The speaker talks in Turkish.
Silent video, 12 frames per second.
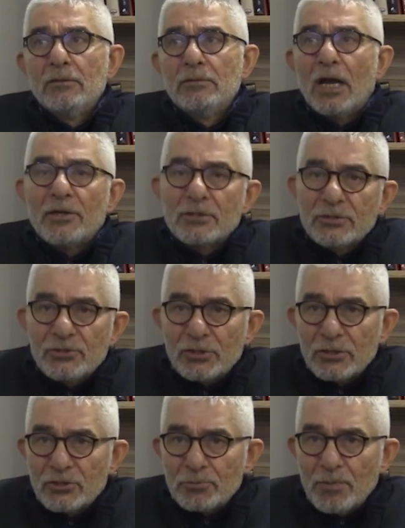yaygın
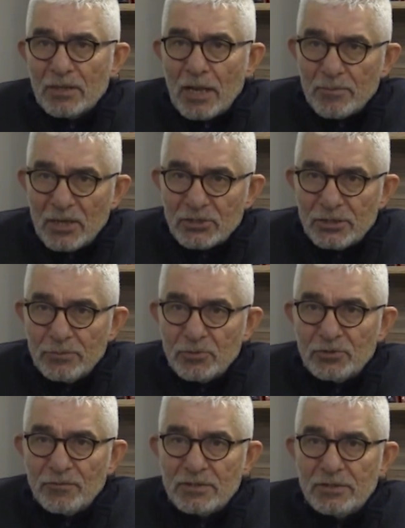çalışmalar
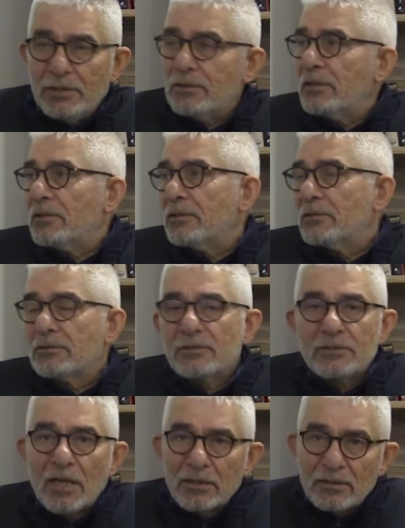başlamış vaziyette.
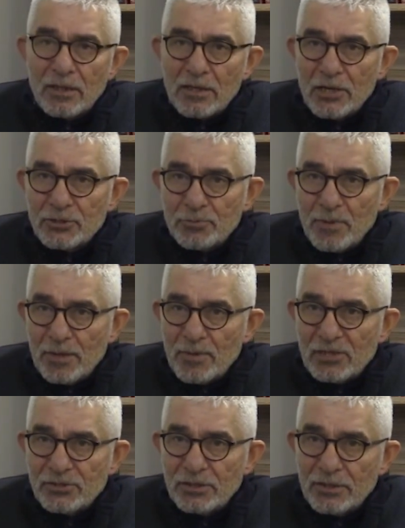Standları açmaya
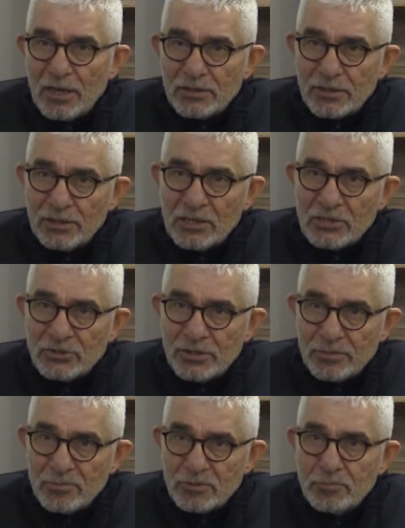başladı
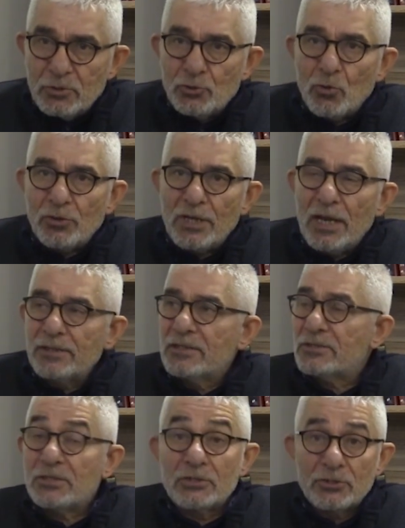arkadaşlarımız birçok
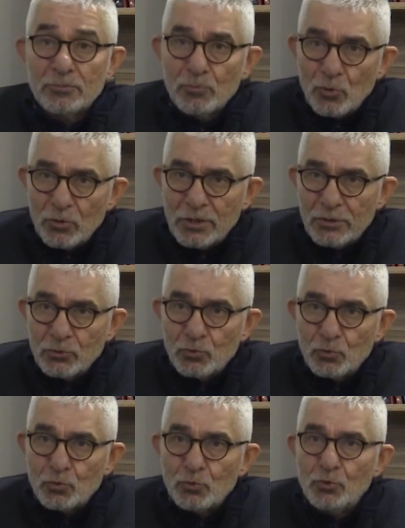yerde. Seçim büroları
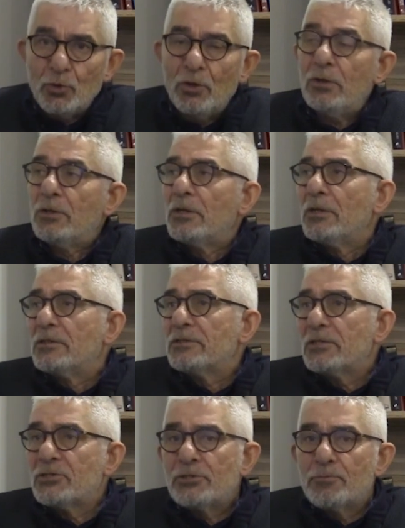tutuluyor.
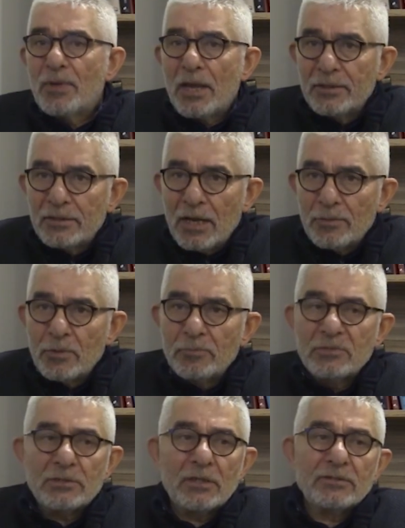Seçim
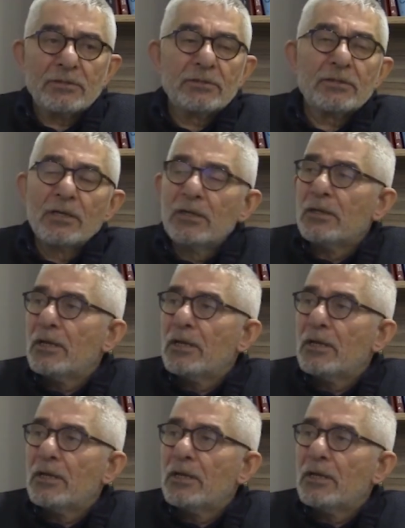beyannamemiz hazır.